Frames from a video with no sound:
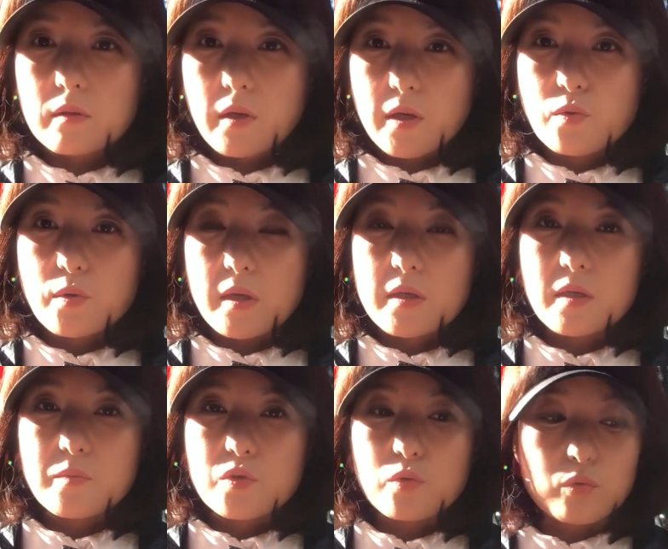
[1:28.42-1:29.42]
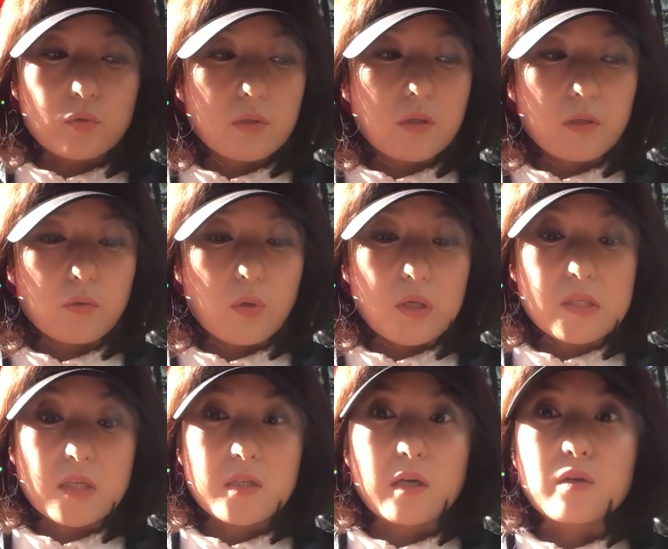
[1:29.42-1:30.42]
계속 얘기를 하면서 노는데
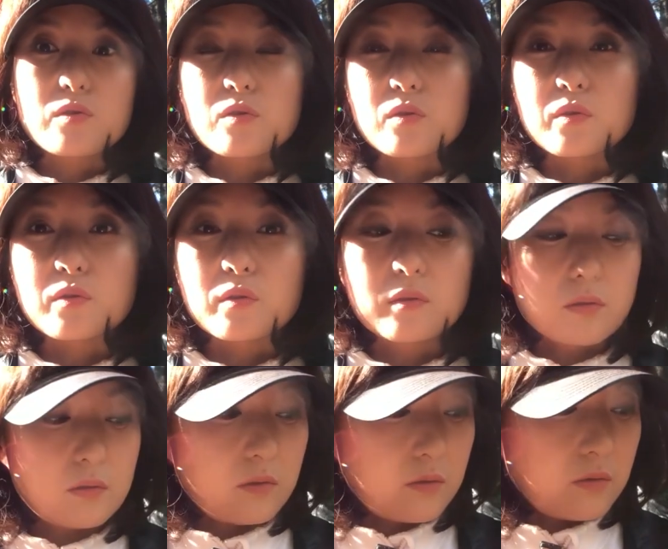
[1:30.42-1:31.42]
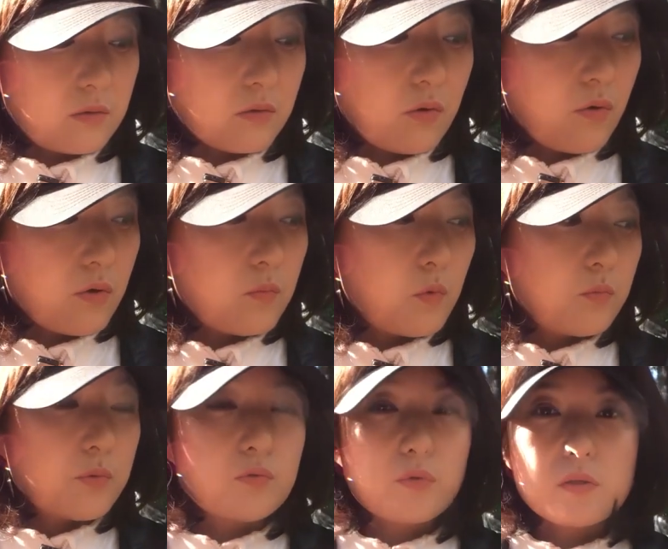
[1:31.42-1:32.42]
굉장히 자연스러워요. 거의 뭐
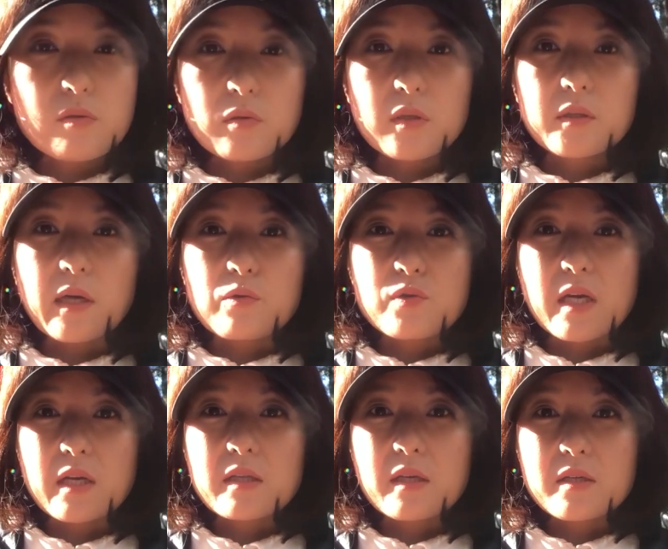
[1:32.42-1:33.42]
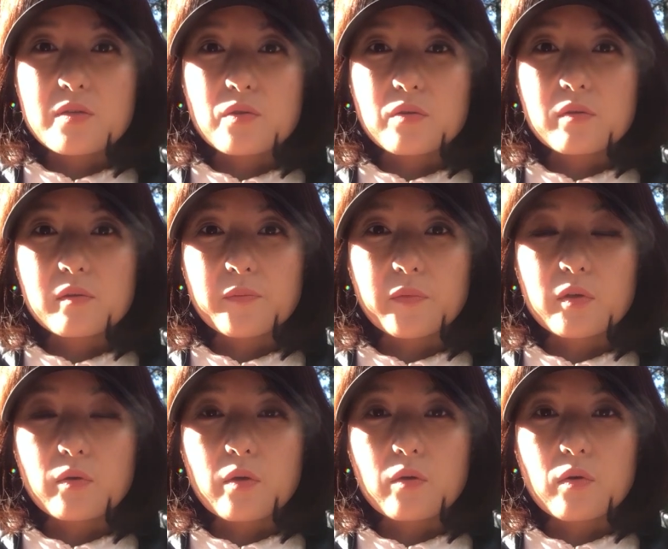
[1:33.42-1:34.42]
미국에서 그냥 나고 자란 아이처럼
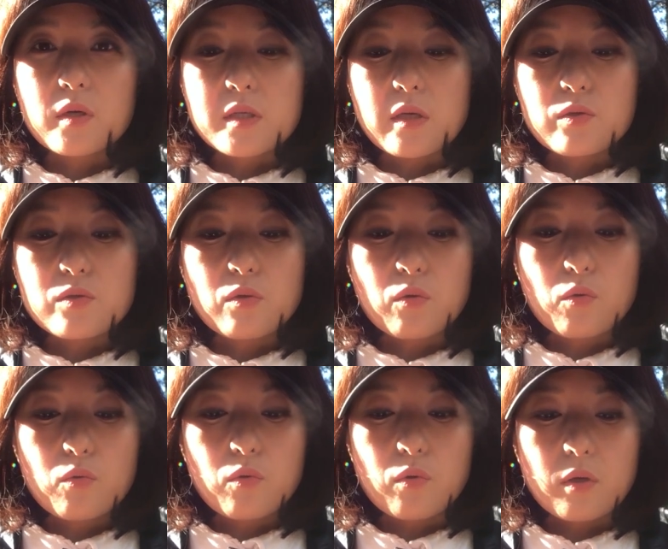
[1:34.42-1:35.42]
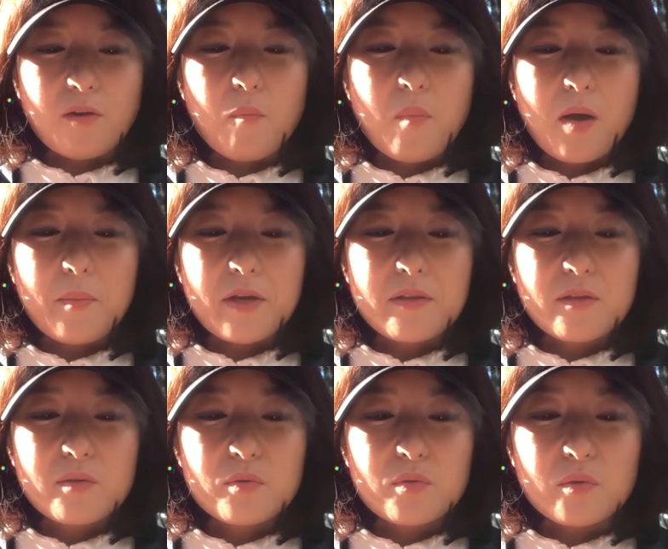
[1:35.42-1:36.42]
그렇게 영어가 자연스러웠고 엄마가 말한
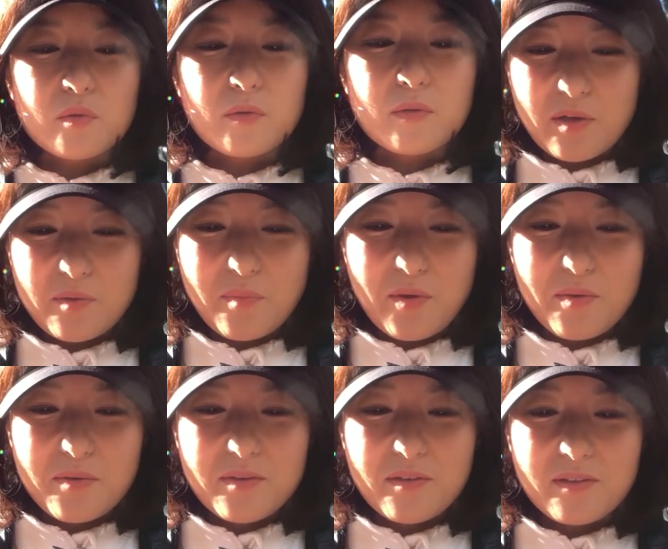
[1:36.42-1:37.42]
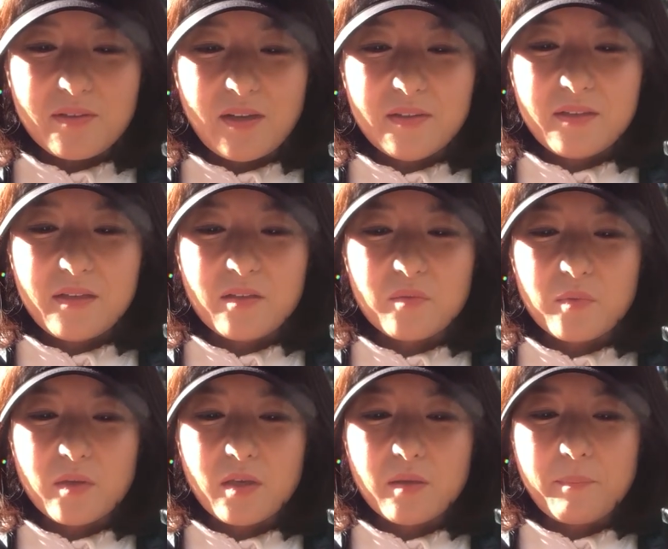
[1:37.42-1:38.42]
대로 브라운베어를 한 달
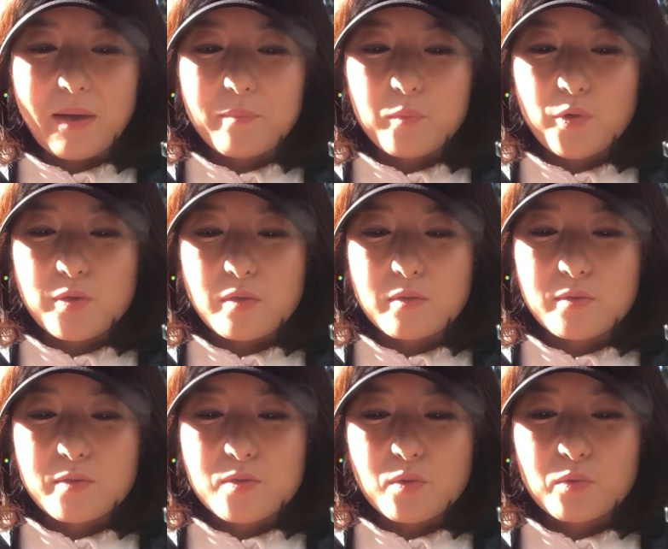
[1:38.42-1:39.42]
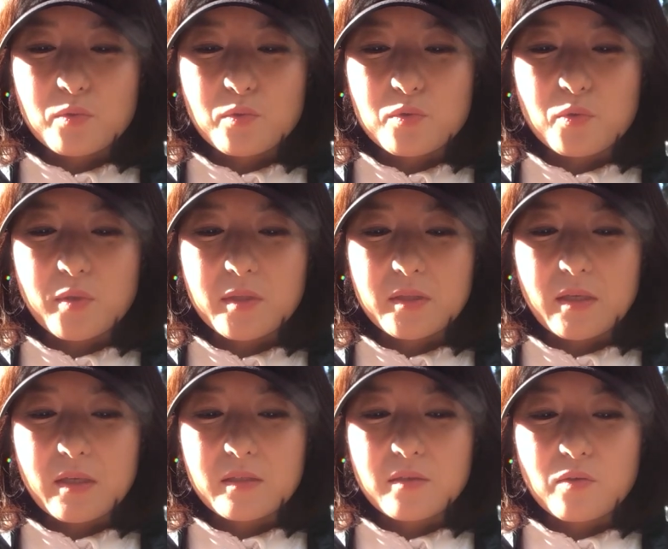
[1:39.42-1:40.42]
넘게 반복해서 들을 정도로
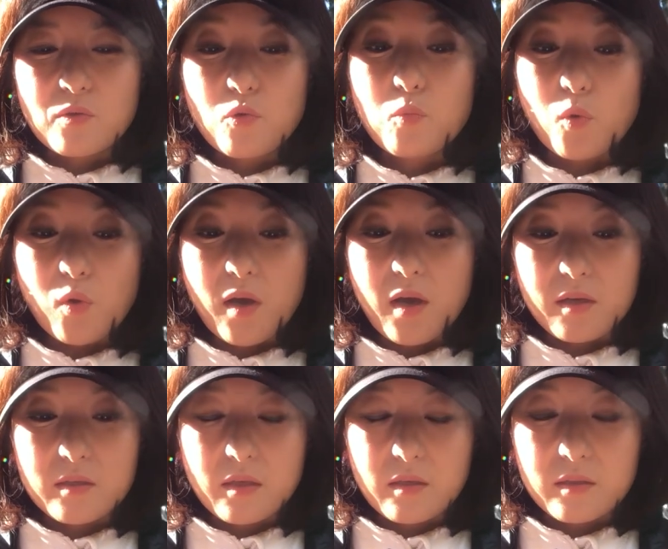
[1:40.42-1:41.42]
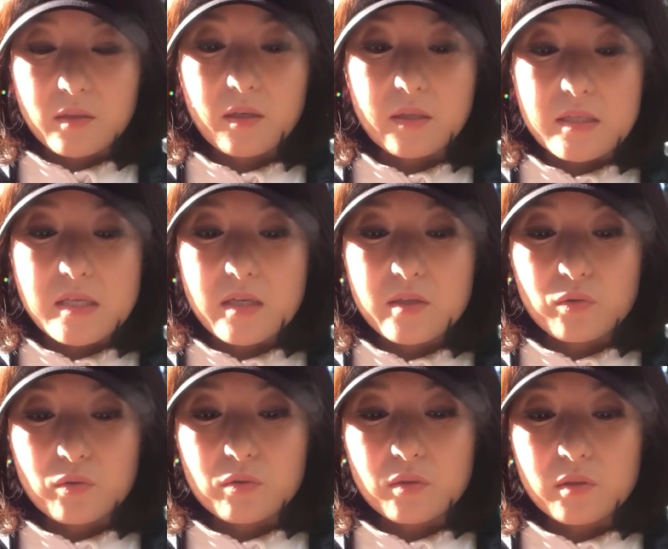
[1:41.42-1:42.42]
좋아했다라는 걸로 보아 그, 그때가
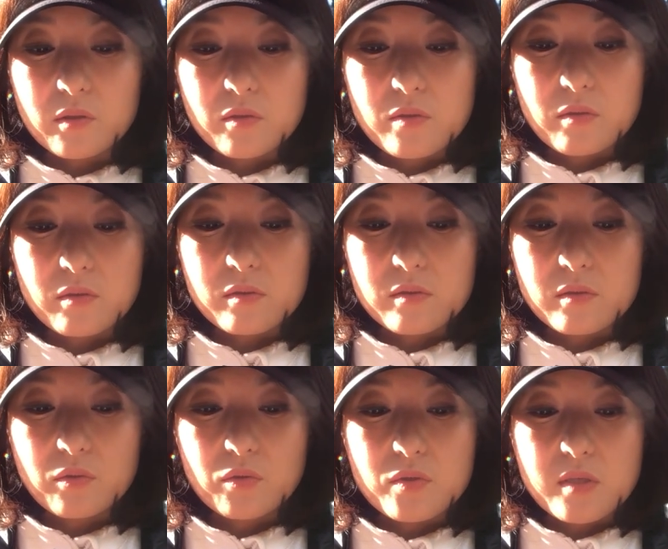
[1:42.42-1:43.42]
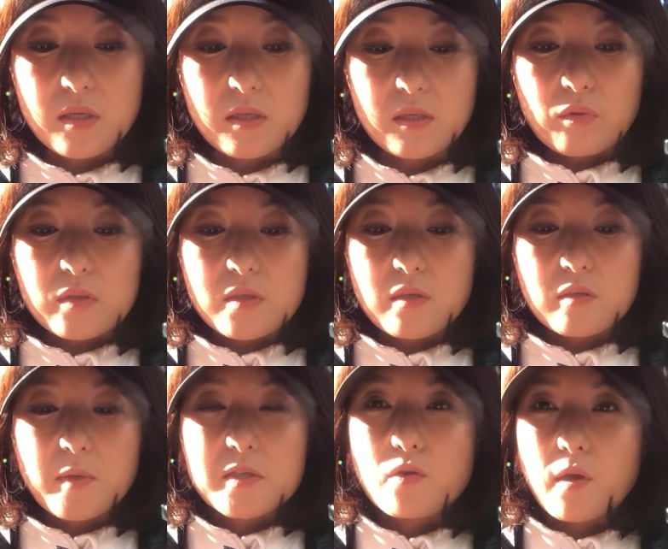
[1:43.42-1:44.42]
4살이었던것 같아요. 서너 살 굉장히
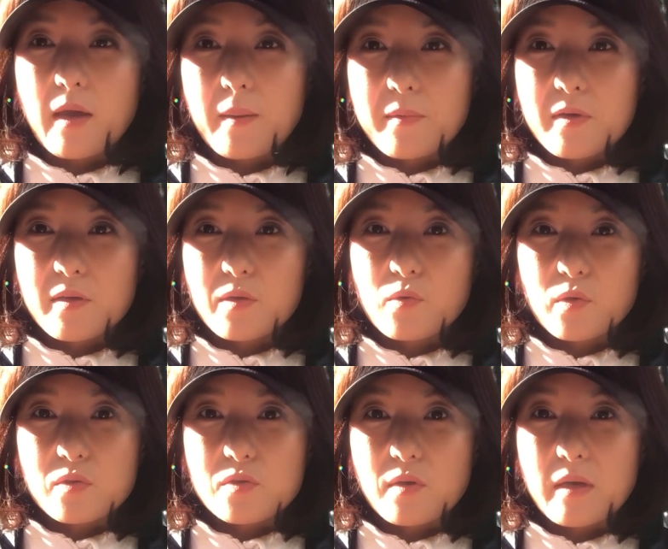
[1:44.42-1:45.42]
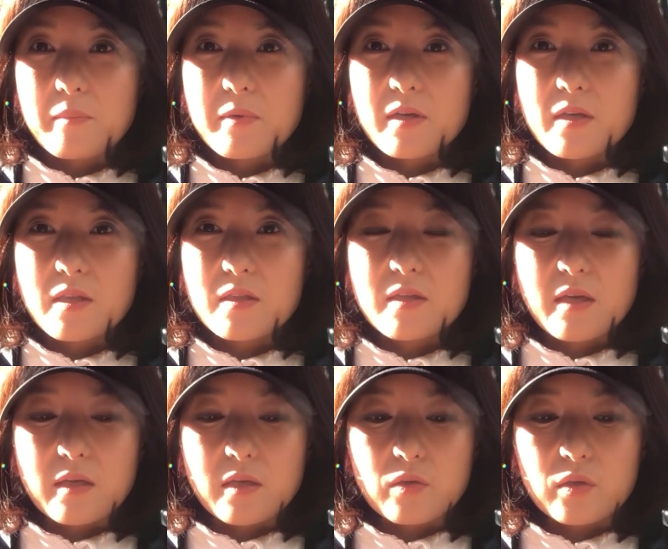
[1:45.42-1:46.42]
음악적인 감각이 있고 언어적인 감각이 있는
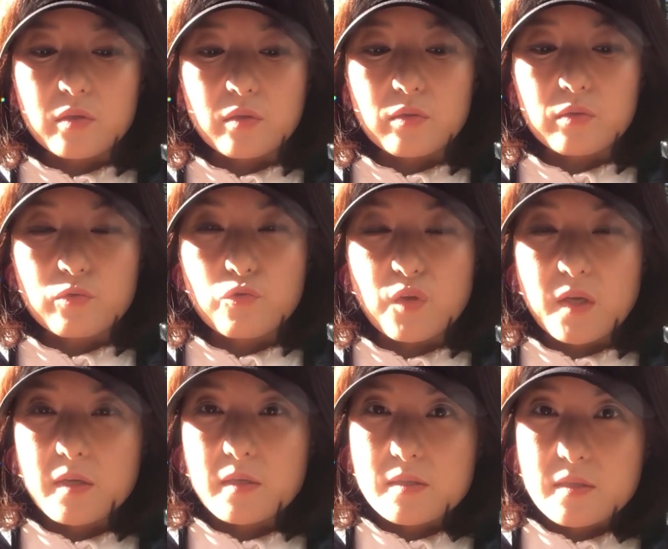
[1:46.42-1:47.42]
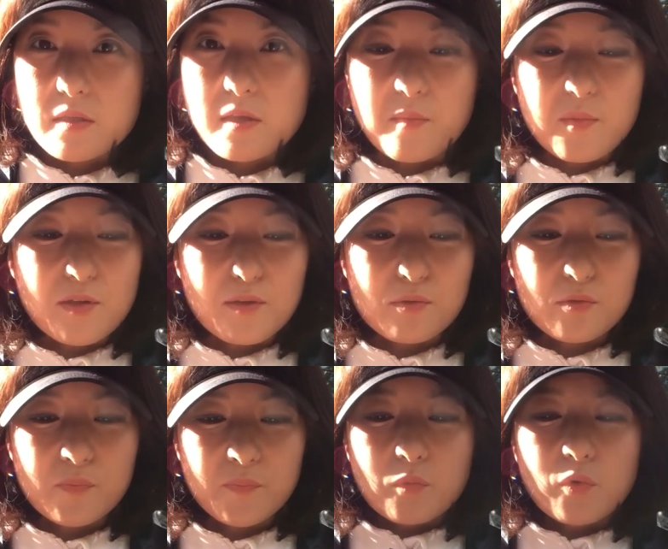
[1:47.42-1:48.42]
아이인 것 같아요. 그리고 귀가 굉장히
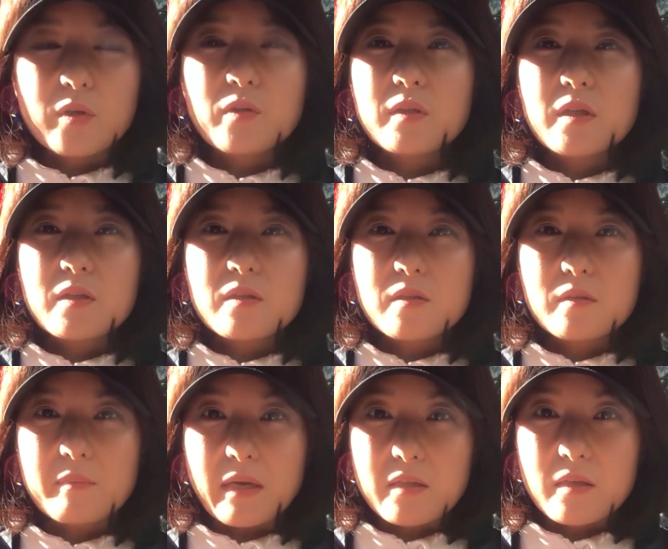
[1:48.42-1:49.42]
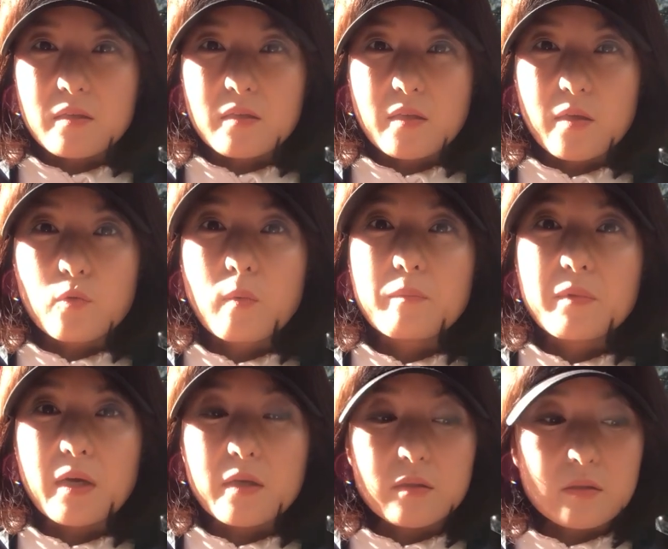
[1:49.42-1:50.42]
예민하고 뭐 이런 아이들은 많이 있는데
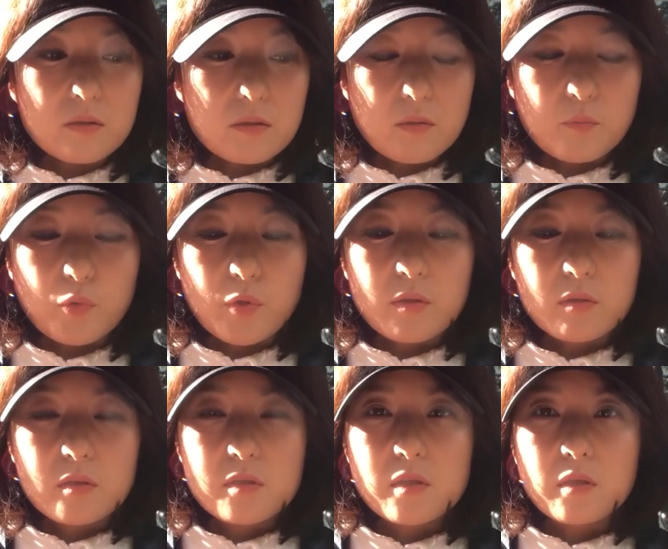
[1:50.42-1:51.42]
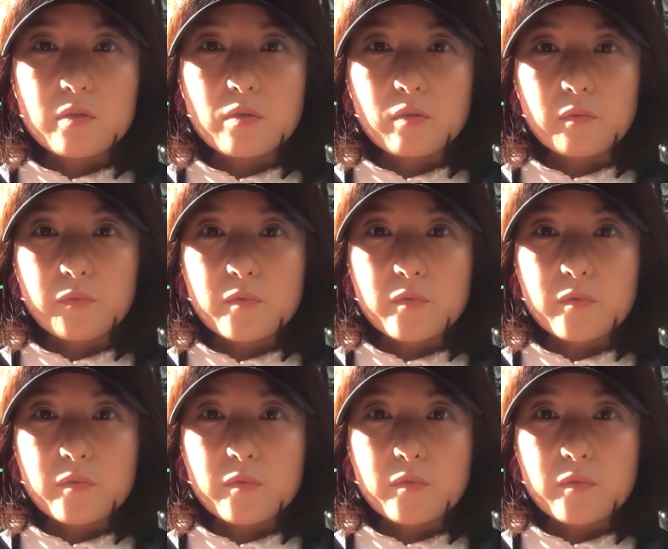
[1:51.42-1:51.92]
요맘때 아이들이 보이는 특징이죠.